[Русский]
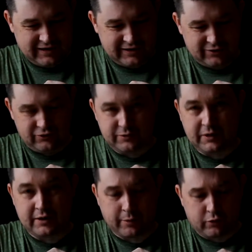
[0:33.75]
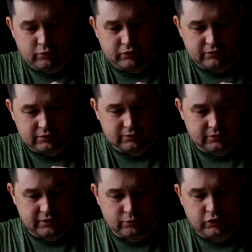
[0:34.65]
Ну, теперь я попробую его.
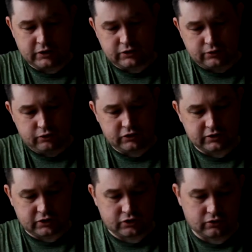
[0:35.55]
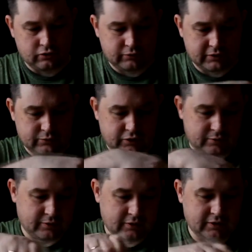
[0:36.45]
Ему, конечно, он не очень зашел, но ну, посмотрим,
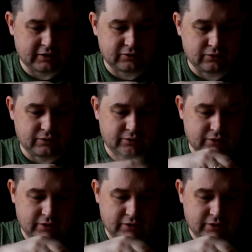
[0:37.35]
насколько он